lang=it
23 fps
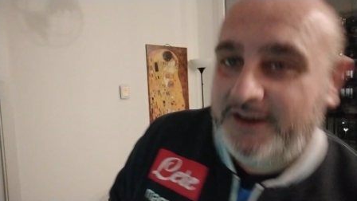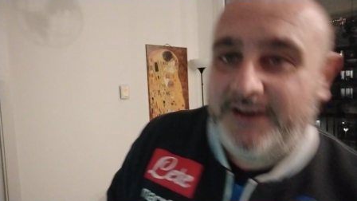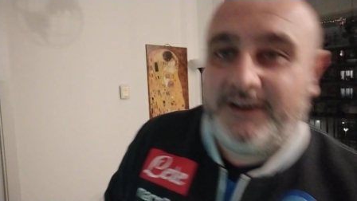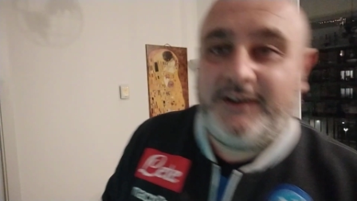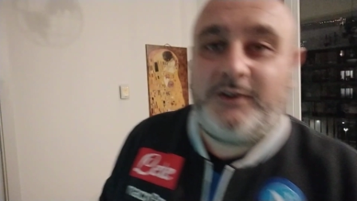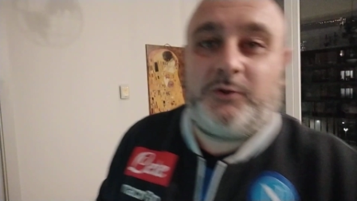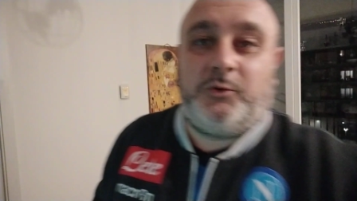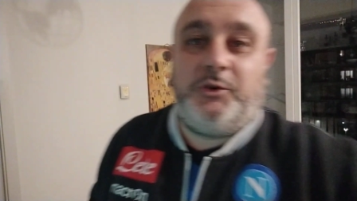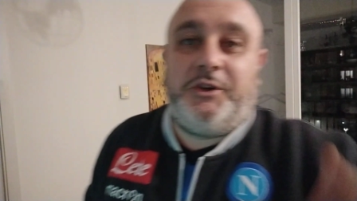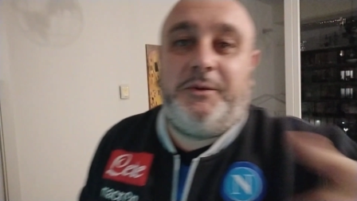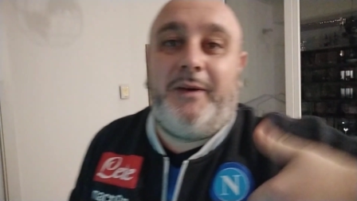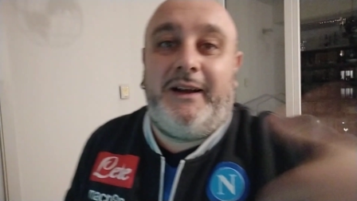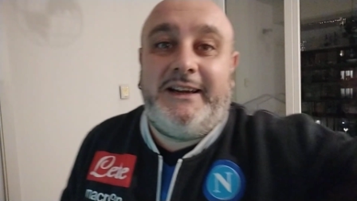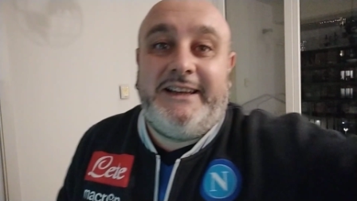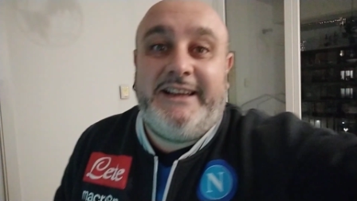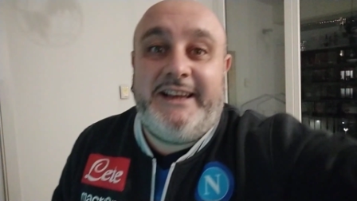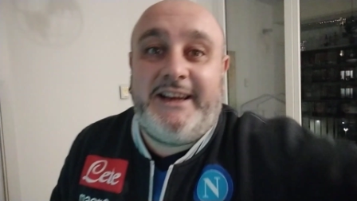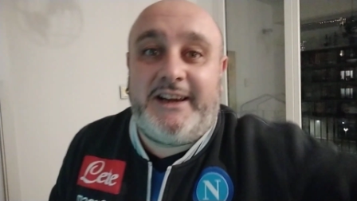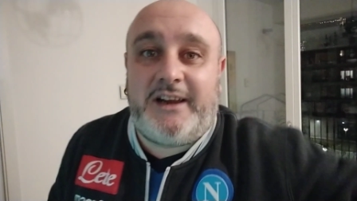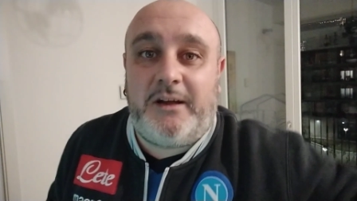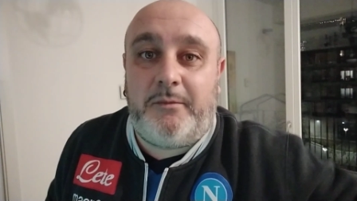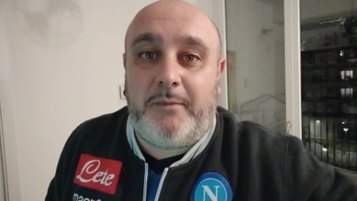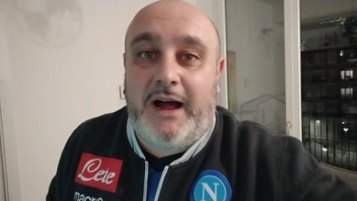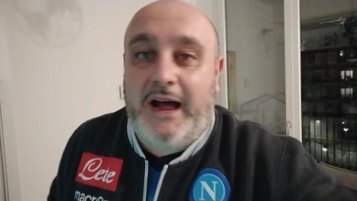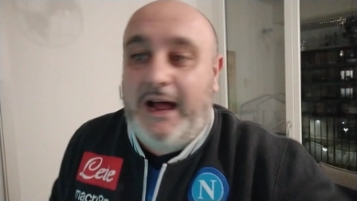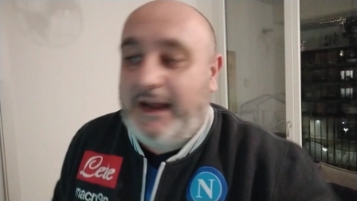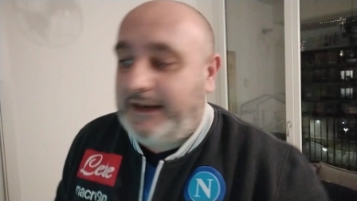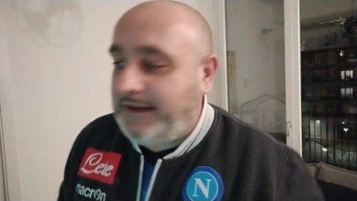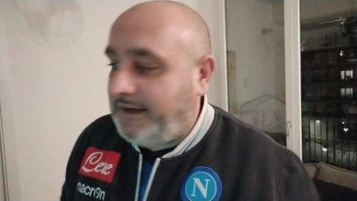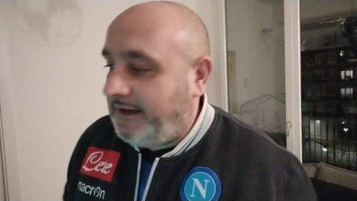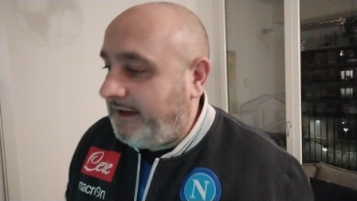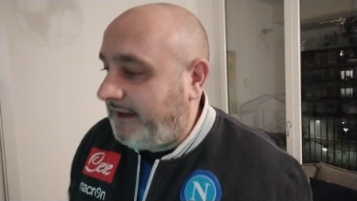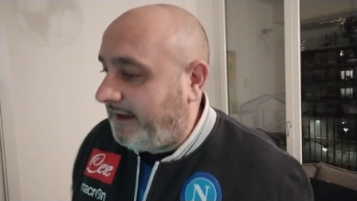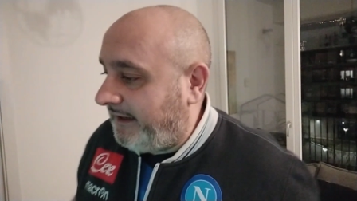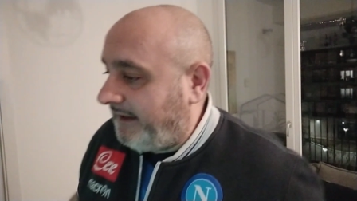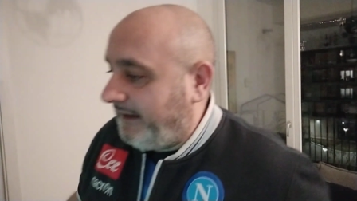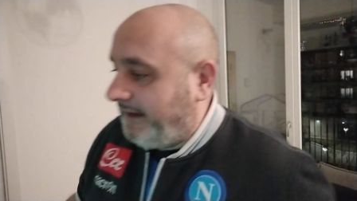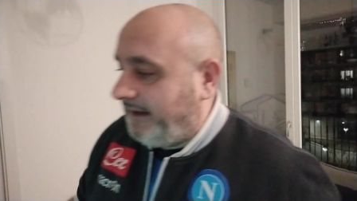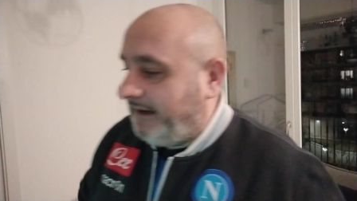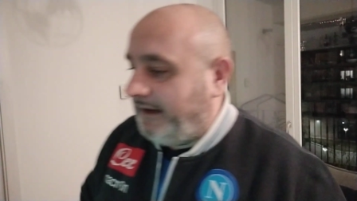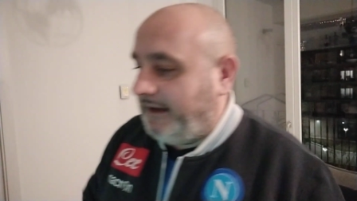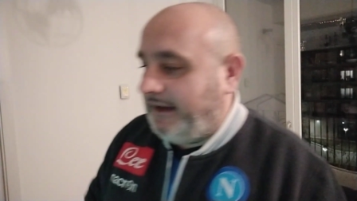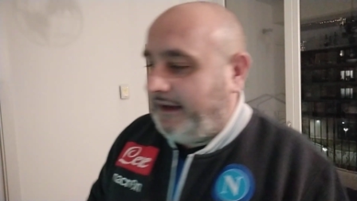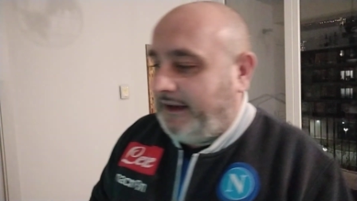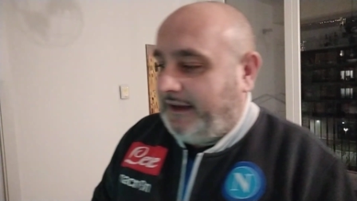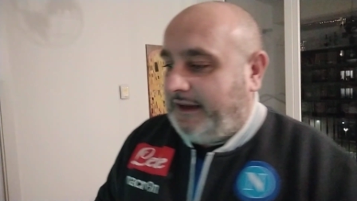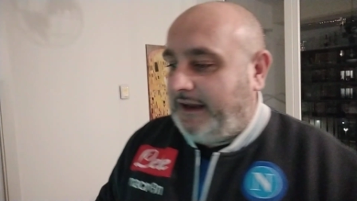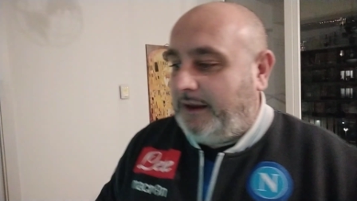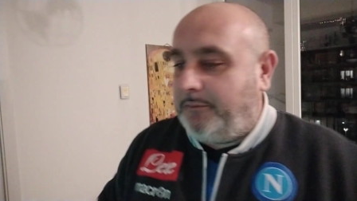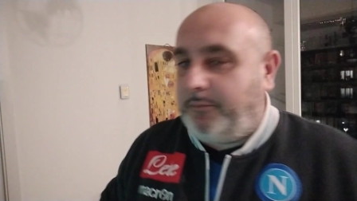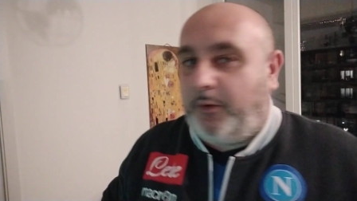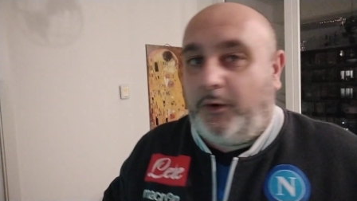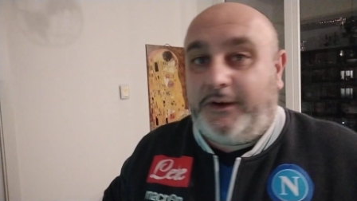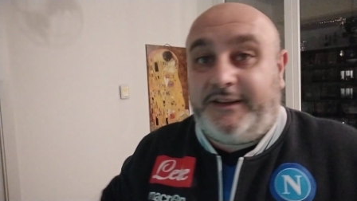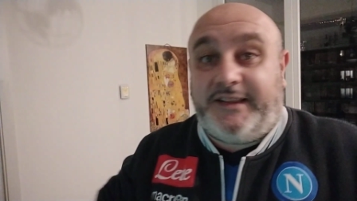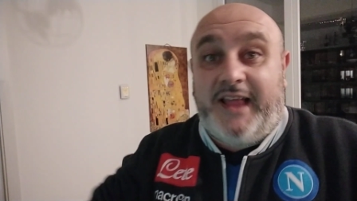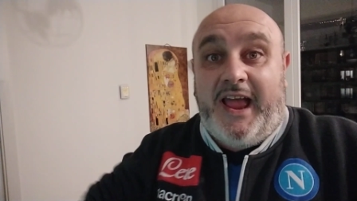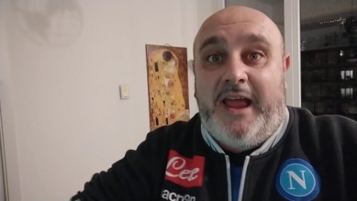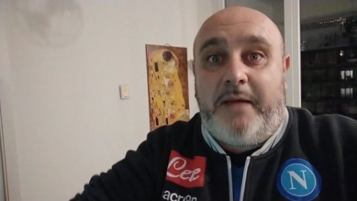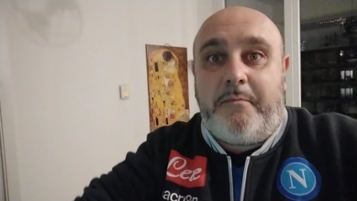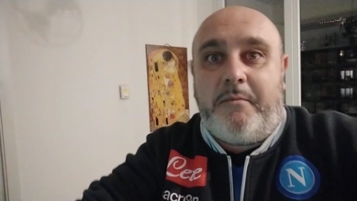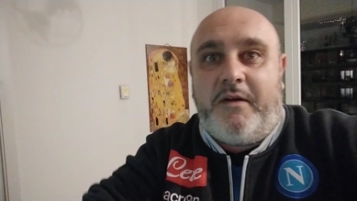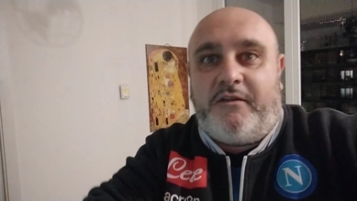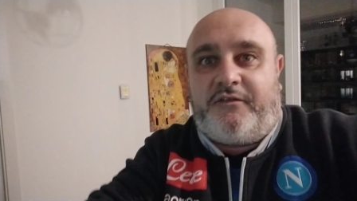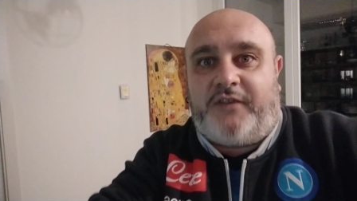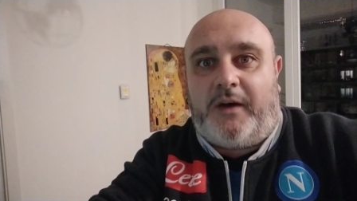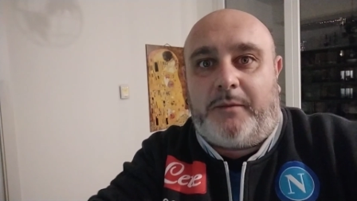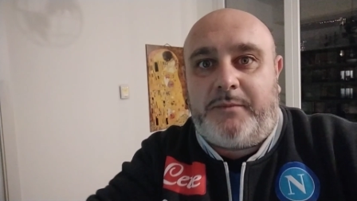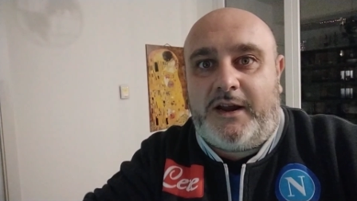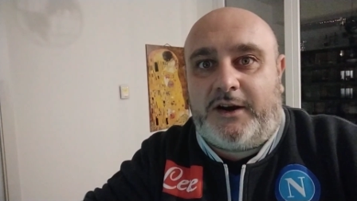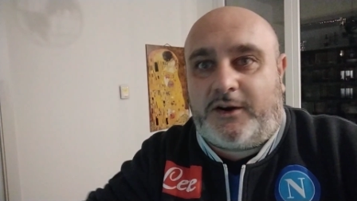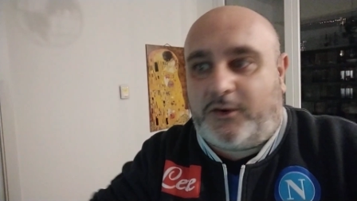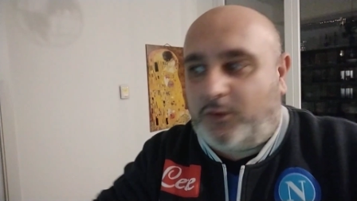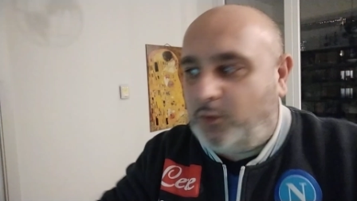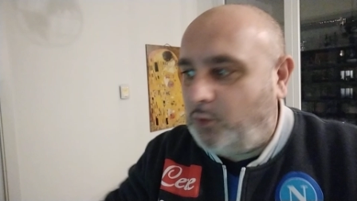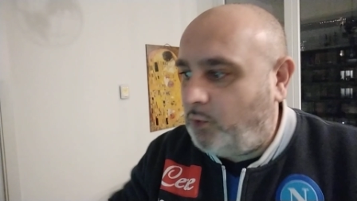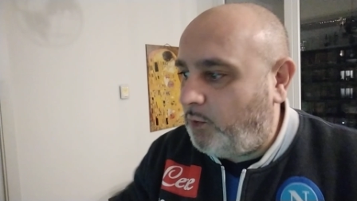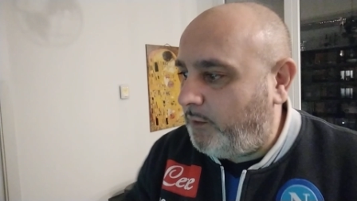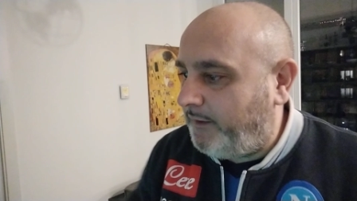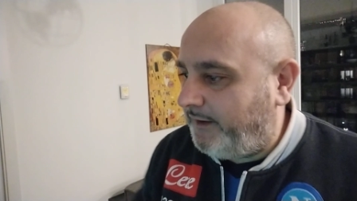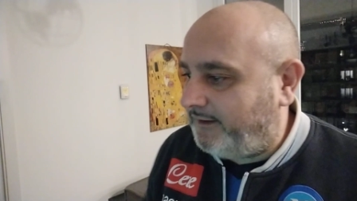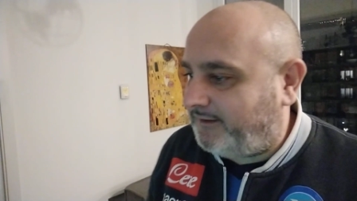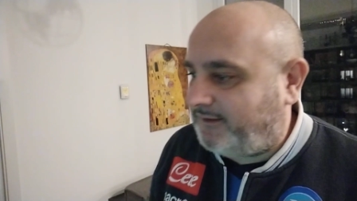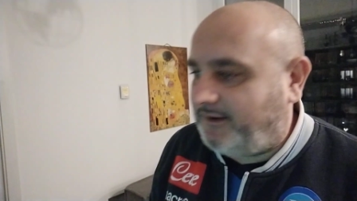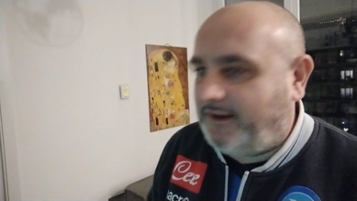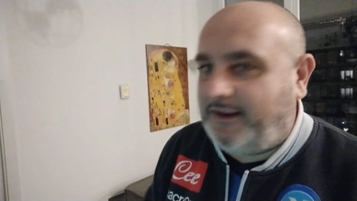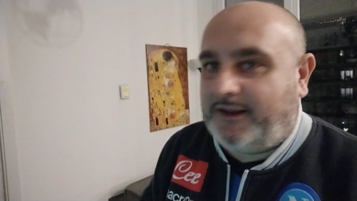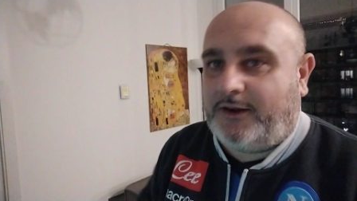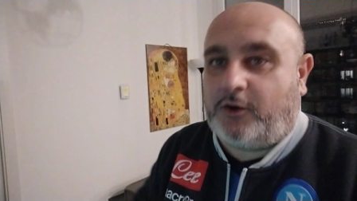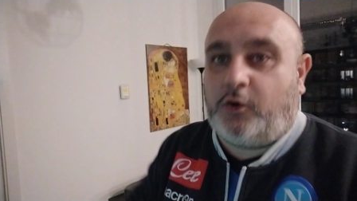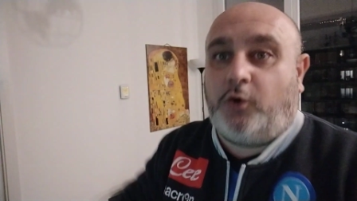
Eh, Koulibaly e Ramani e poi Dem e Fabian Ruiz eh,